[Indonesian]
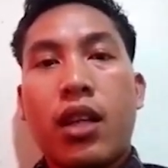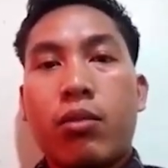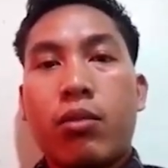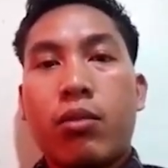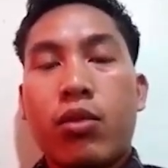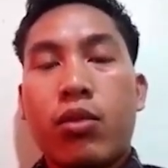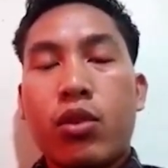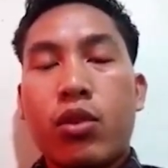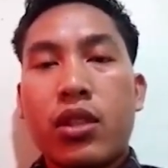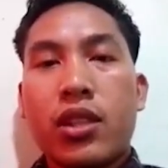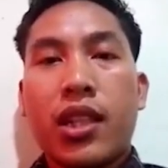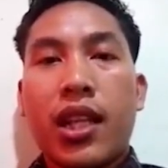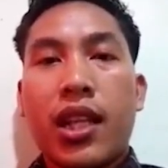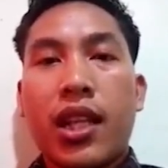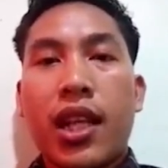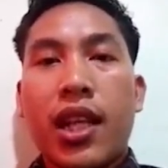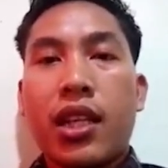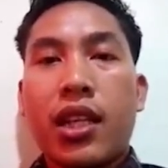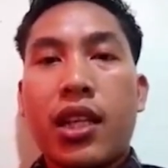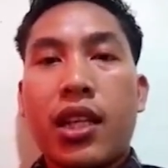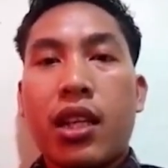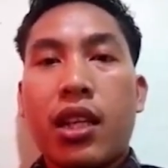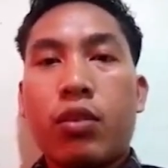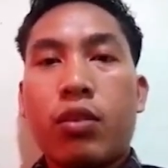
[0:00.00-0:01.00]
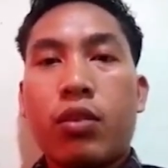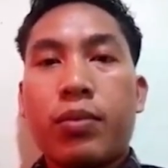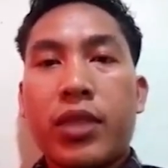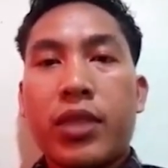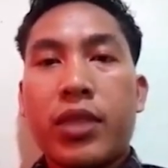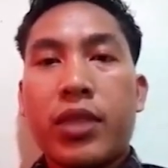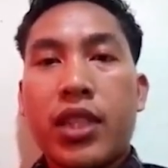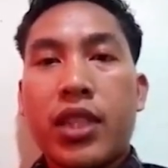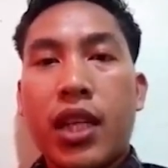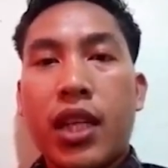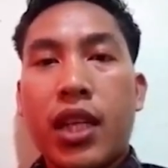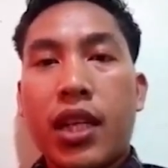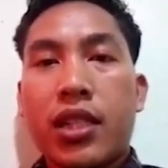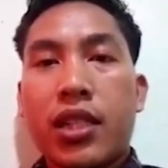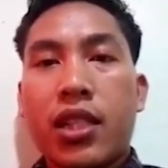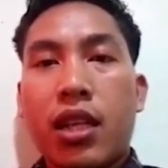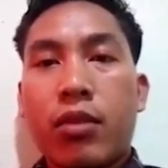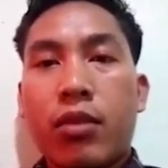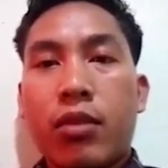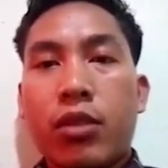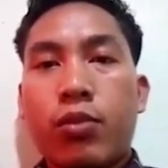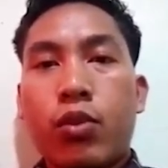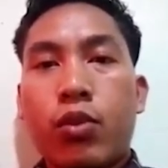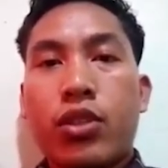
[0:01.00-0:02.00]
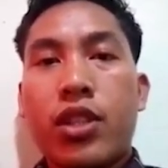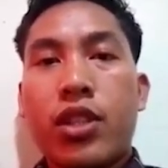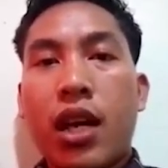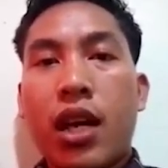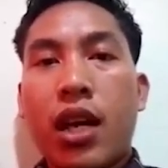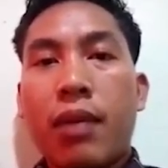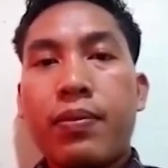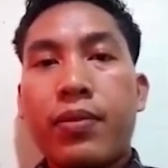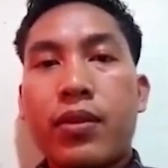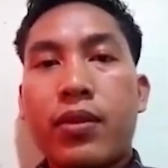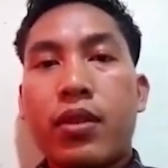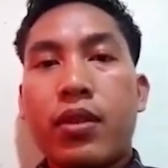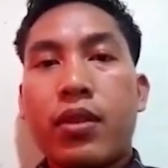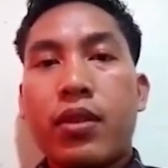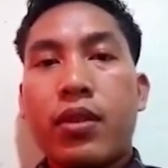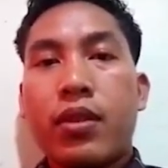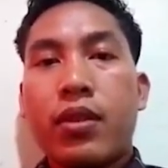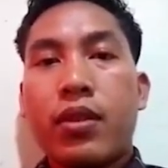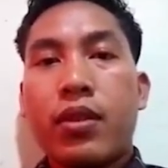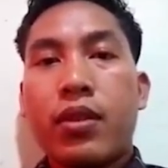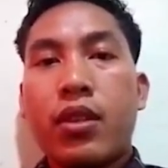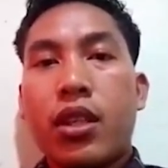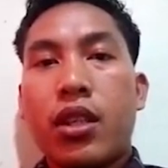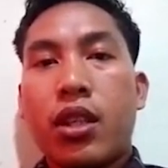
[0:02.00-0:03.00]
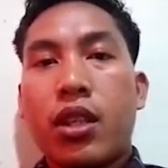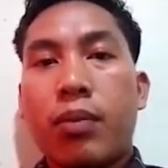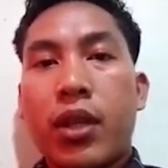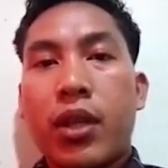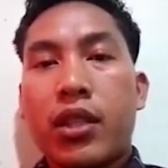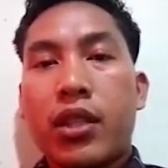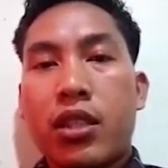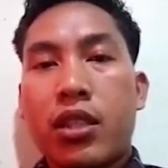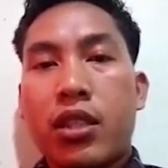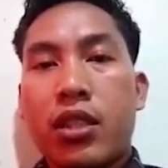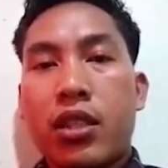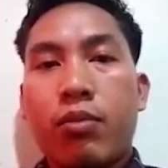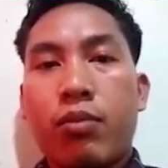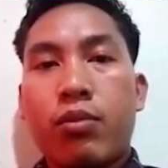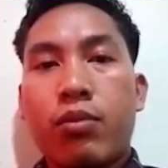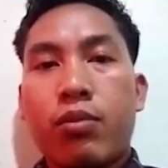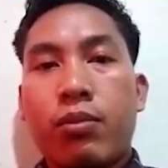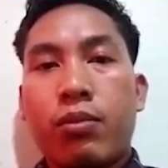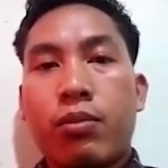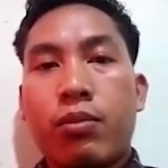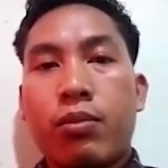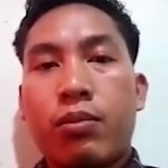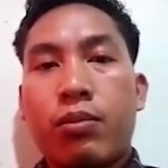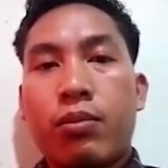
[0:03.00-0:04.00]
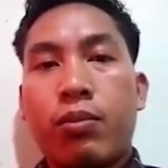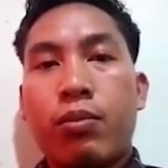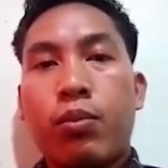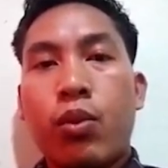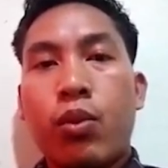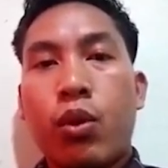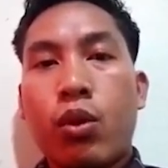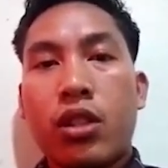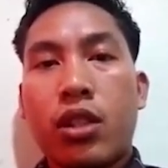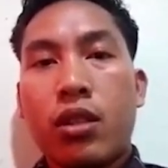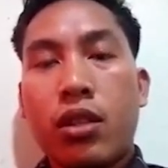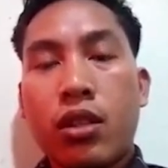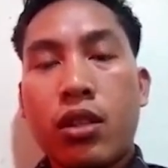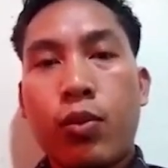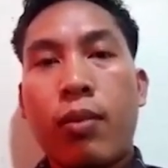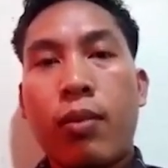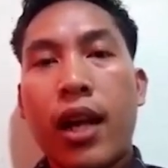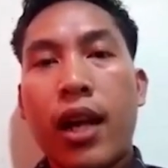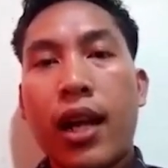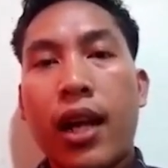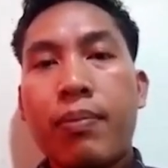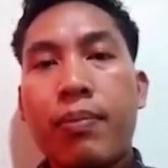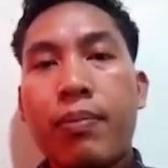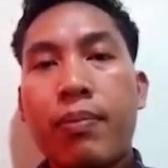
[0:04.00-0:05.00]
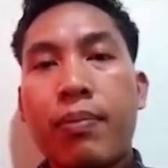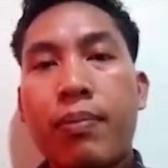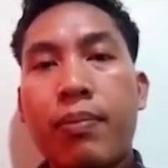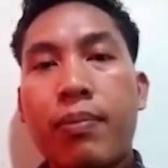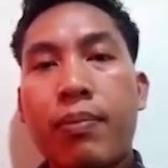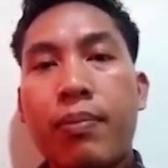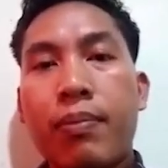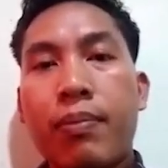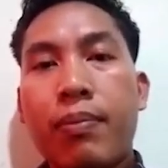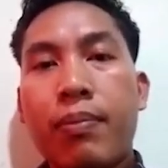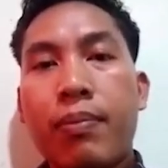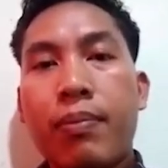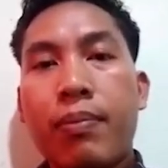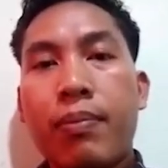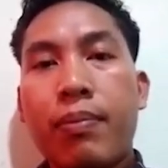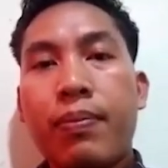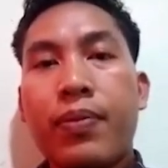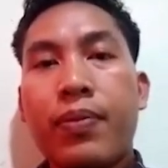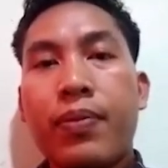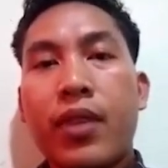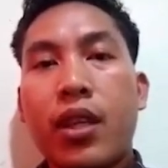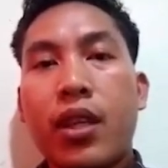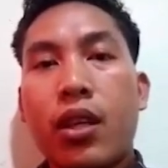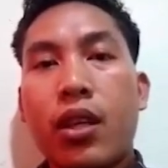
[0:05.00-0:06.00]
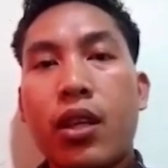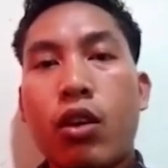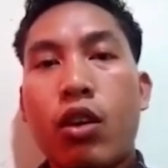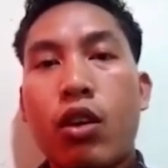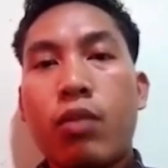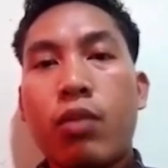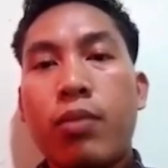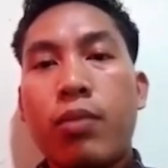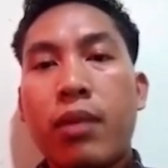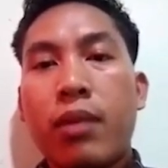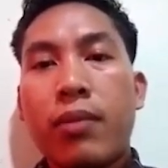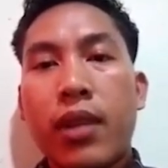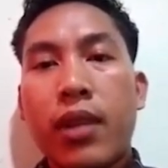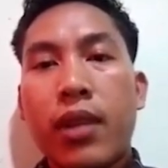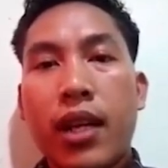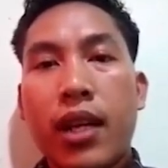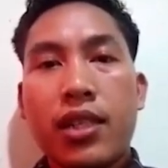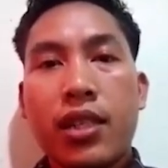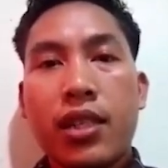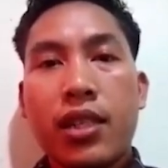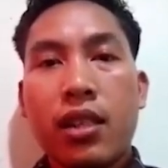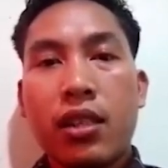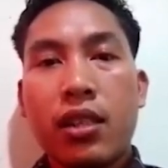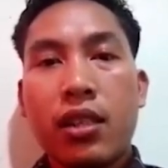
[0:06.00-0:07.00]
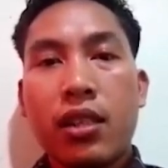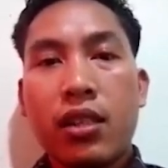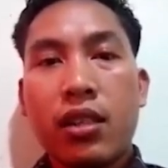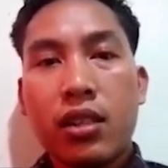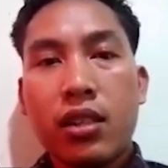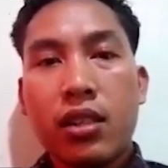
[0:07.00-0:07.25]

Namun setelah dilakukan pencarian selama 10 jam, tepatnya jam pukul 10 malam, korban berhasil